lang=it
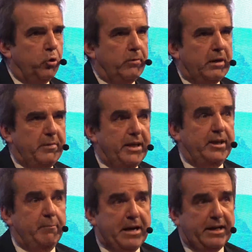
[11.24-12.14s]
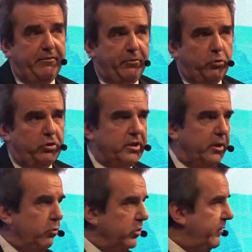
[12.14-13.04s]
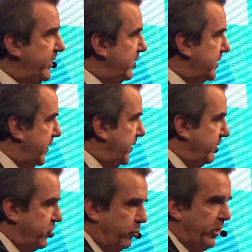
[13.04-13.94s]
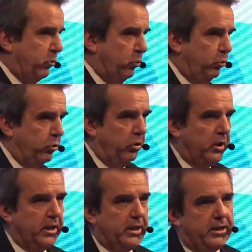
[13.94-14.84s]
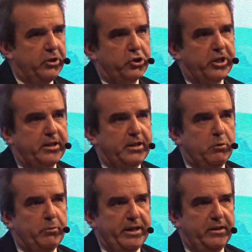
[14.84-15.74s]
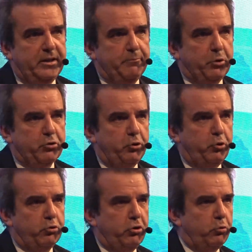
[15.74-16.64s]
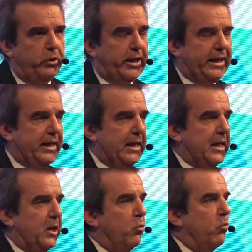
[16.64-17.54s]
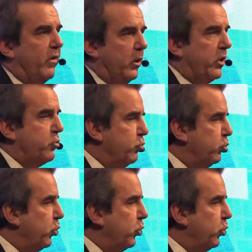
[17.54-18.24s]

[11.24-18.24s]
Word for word: dimenticato, però torna ad attualità con i temi di cyber security e comunque resta centrale per la sicurezza energetica del